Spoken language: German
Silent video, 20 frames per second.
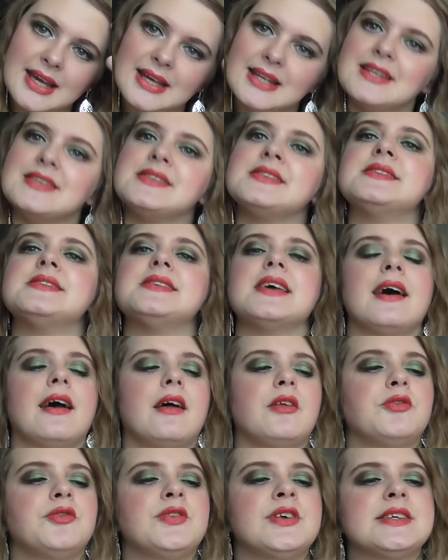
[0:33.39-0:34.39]
Das ist
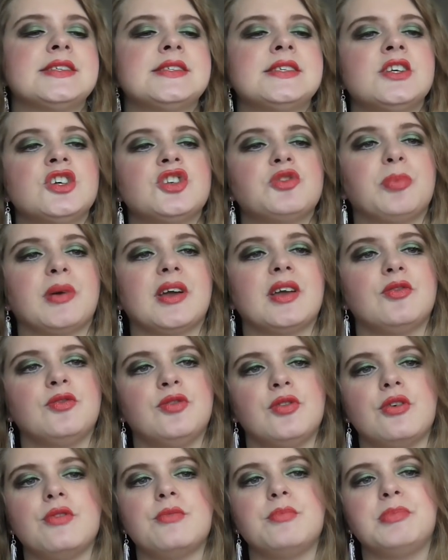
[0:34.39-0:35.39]
ein Fixierspray
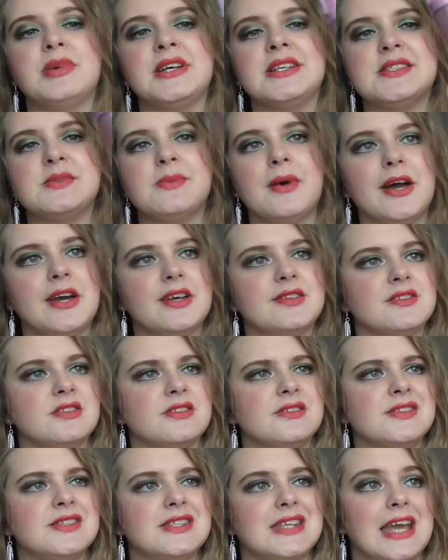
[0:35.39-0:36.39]
von P2.
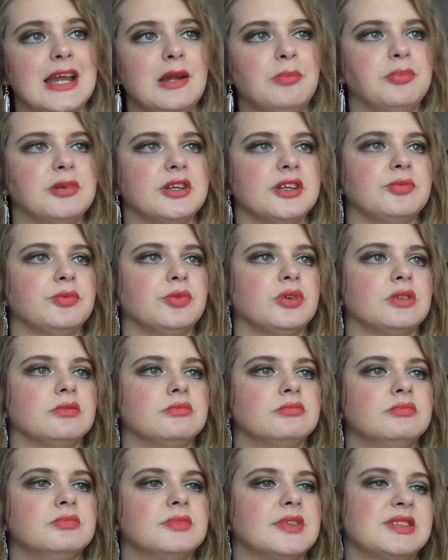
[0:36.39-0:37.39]
Es ist gelblich
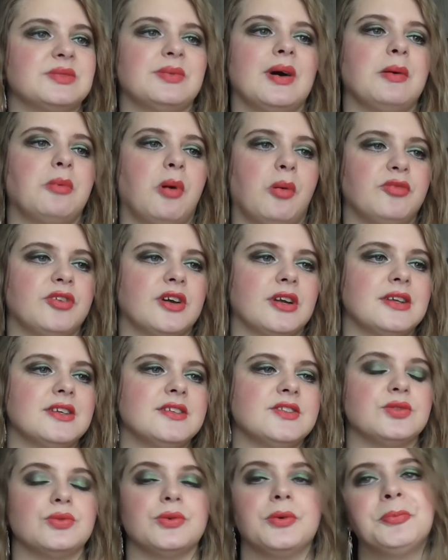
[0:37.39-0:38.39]
worden. Das war am Anfang
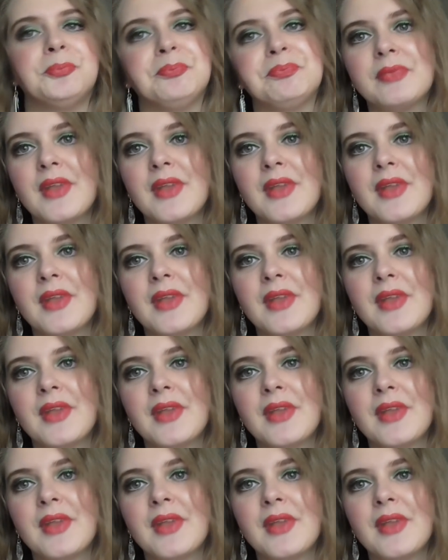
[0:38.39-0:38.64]
nicht so.